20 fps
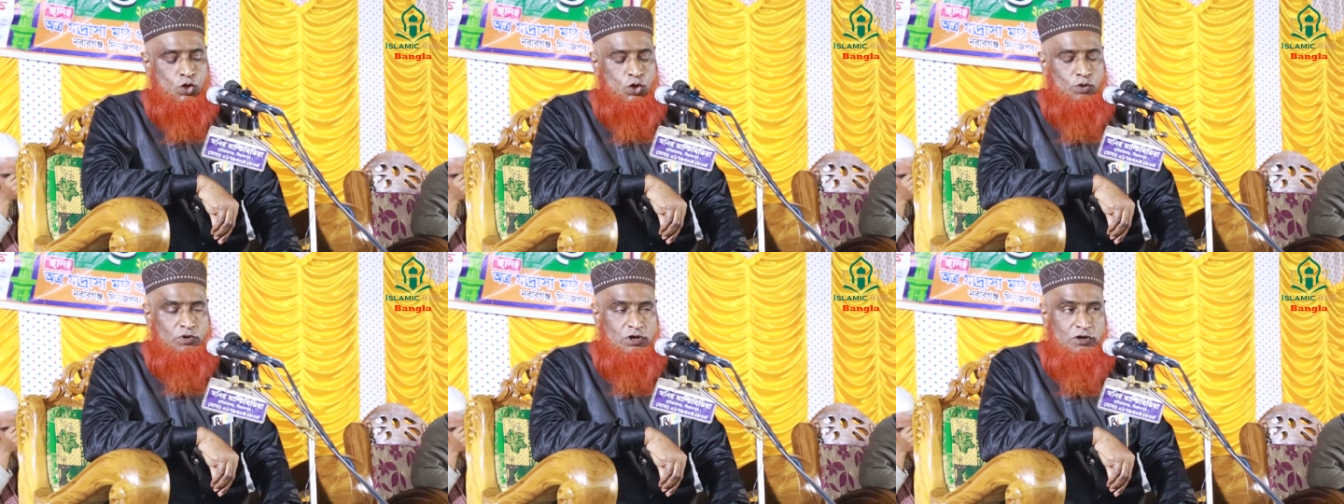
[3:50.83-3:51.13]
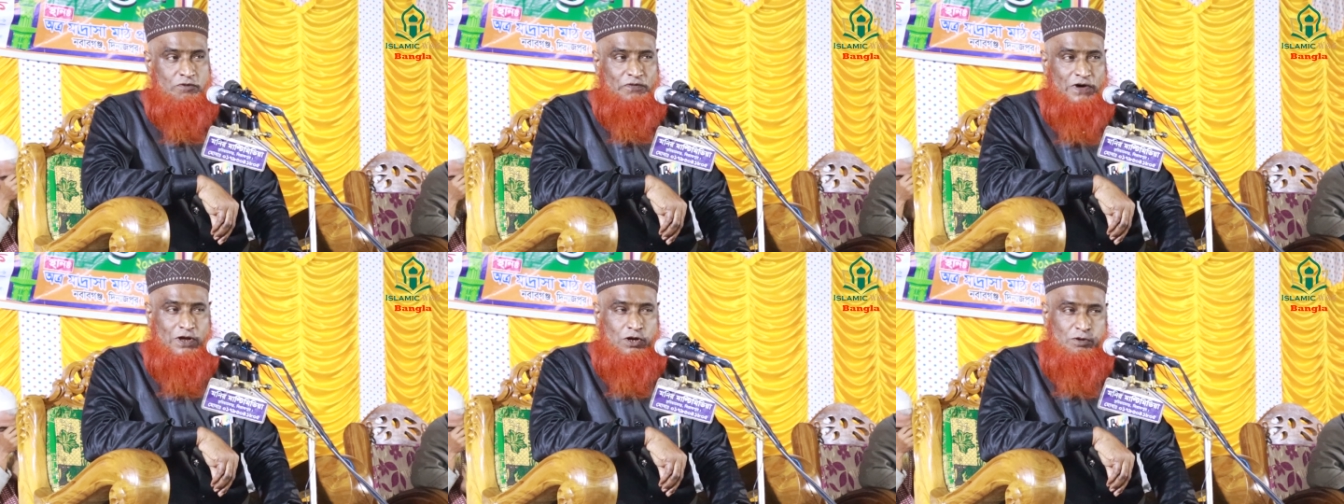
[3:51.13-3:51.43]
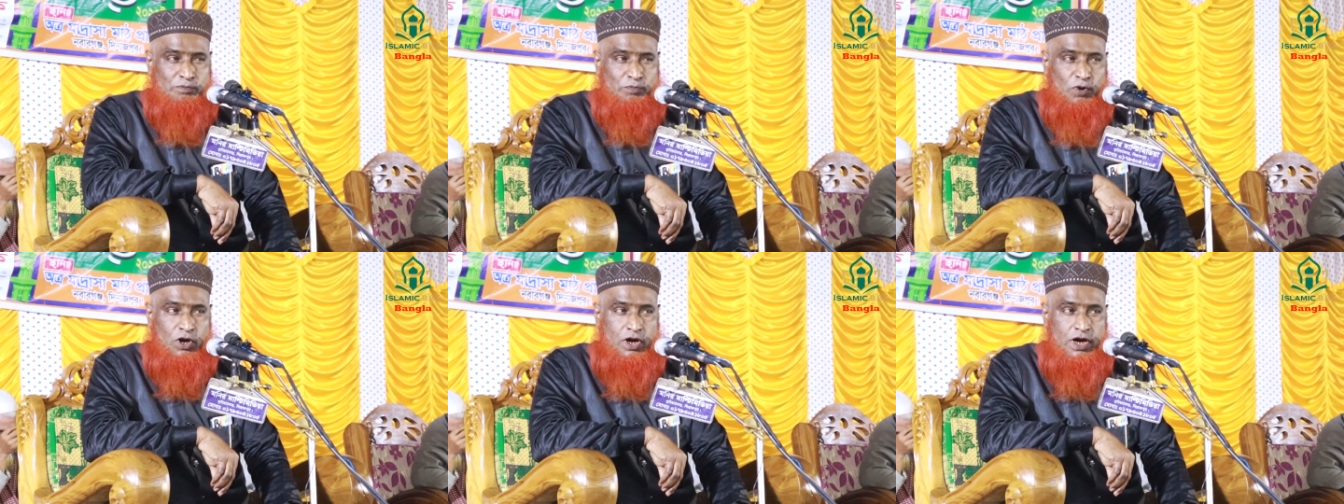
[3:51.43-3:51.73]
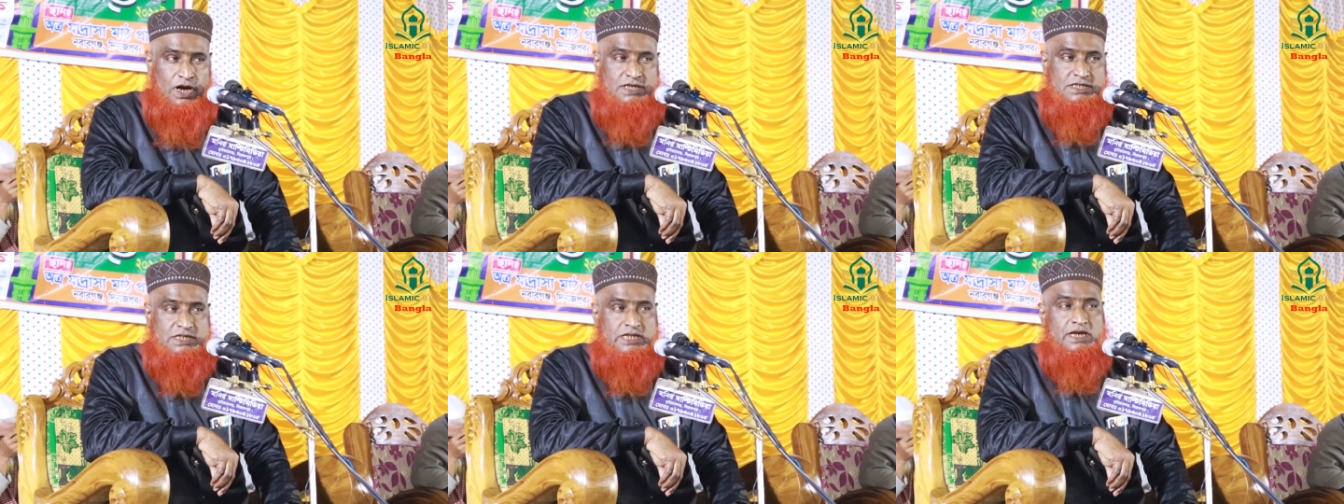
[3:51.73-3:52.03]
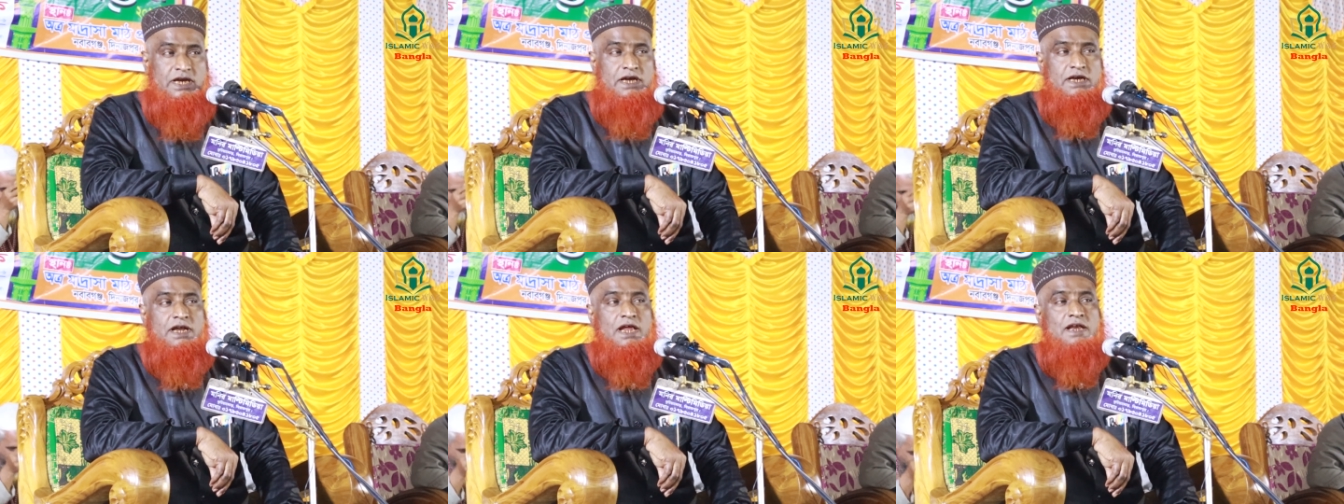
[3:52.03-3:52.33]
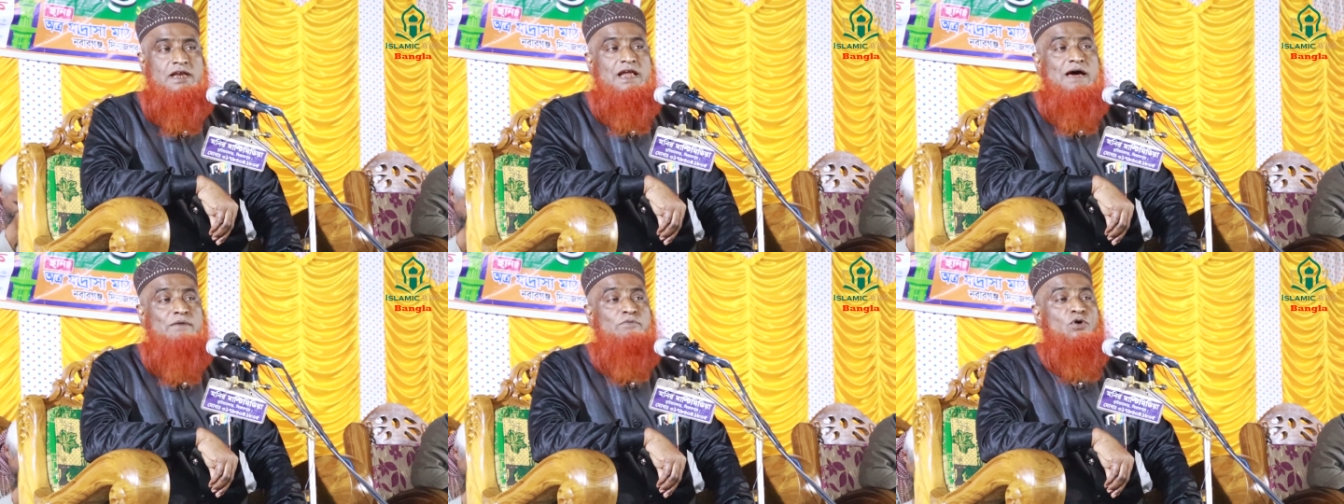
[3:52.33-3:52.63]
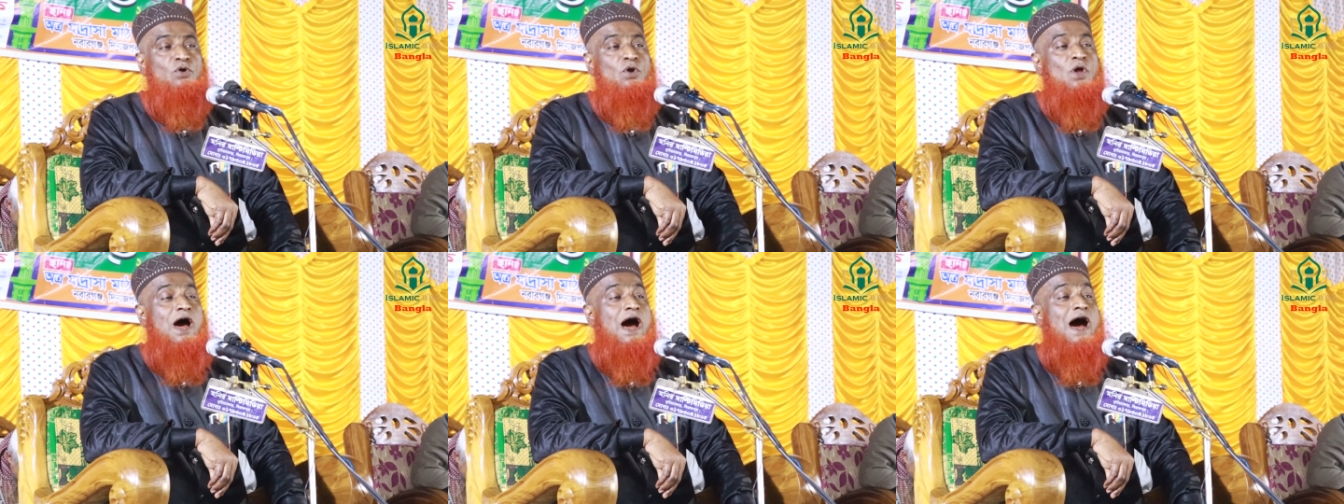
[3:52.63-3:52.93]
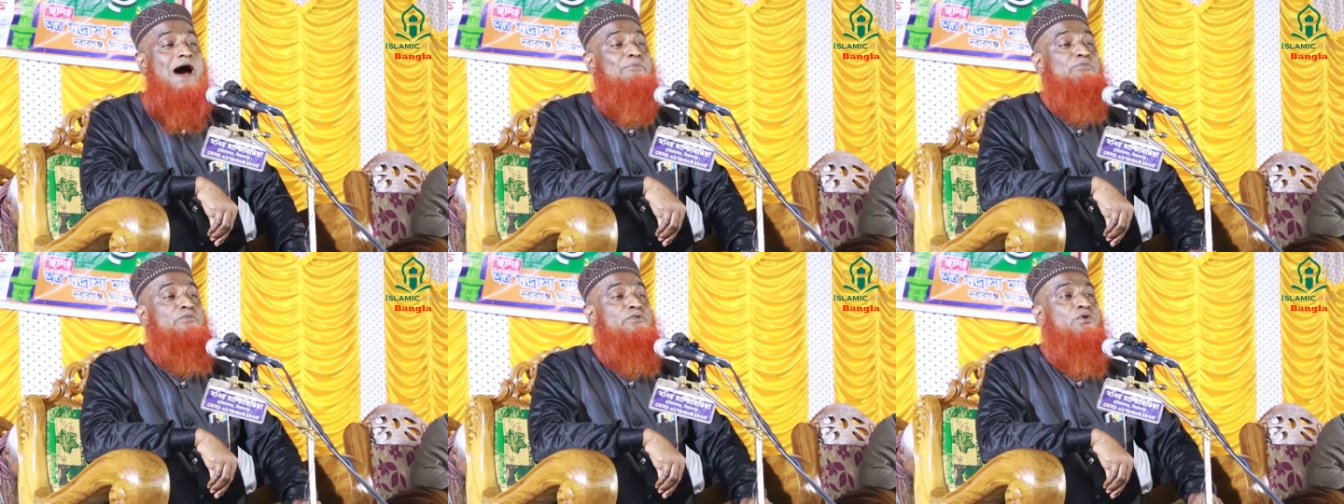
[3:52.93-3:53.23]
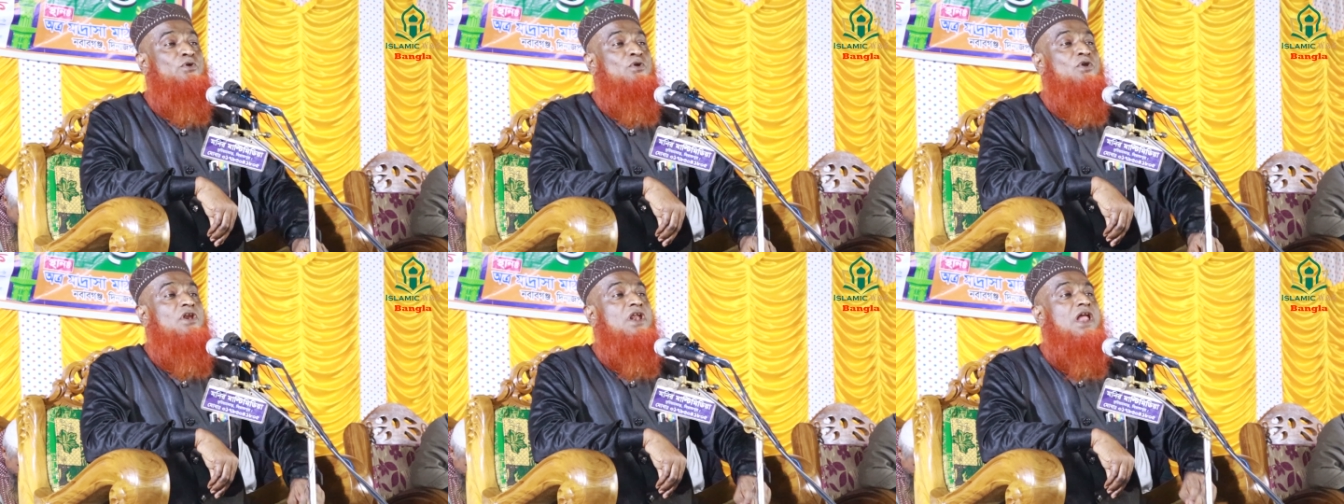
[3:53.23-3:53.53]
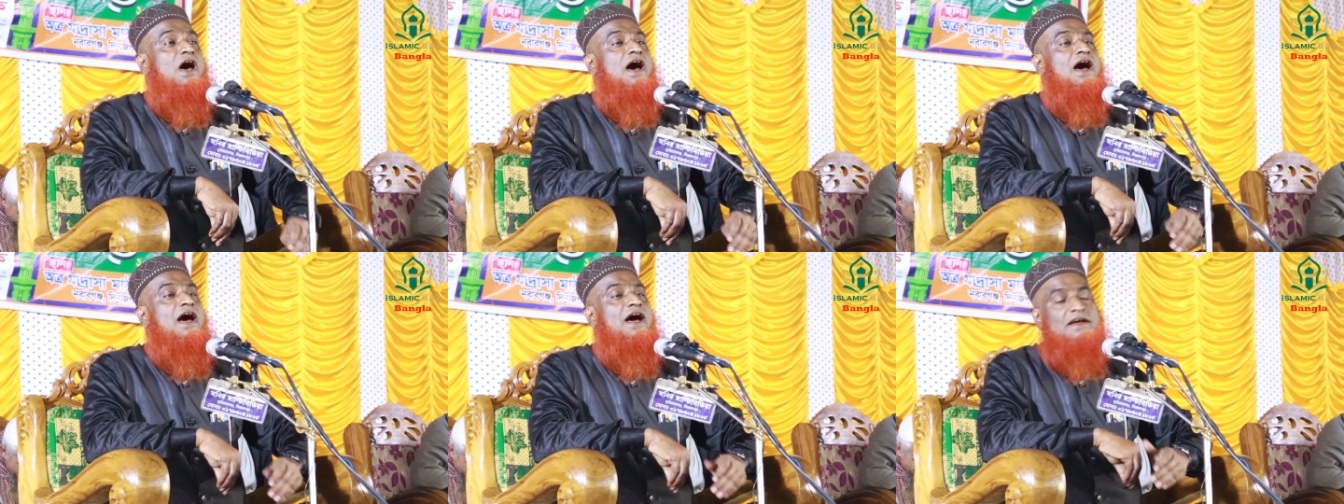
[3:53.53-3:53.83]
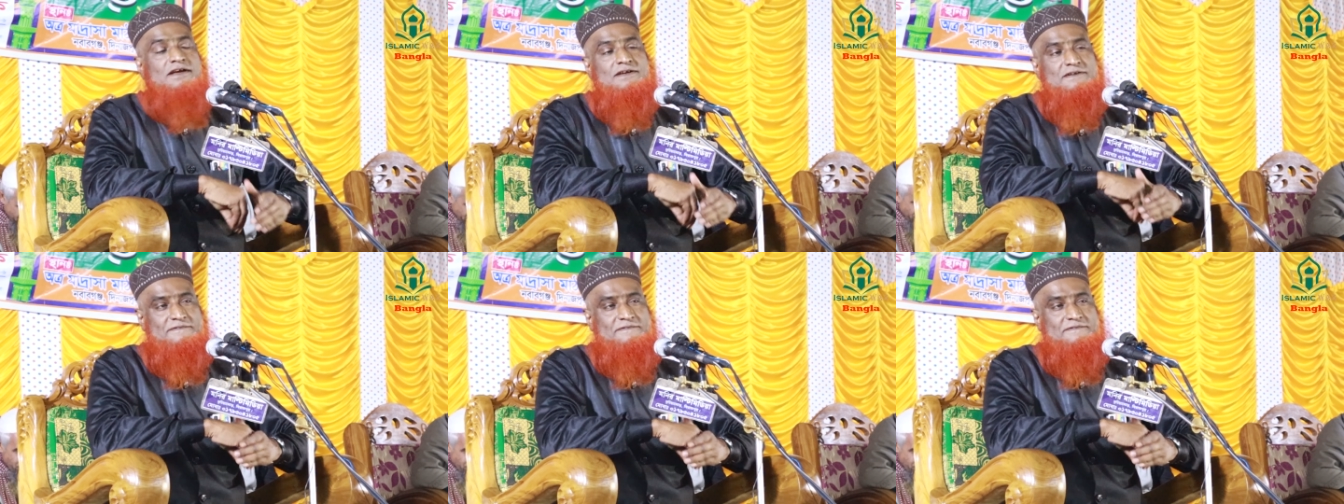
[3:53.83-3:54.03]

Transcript: উমর ফারুক বললেন ছেলেটার নাম হলো আবদুল্লাহ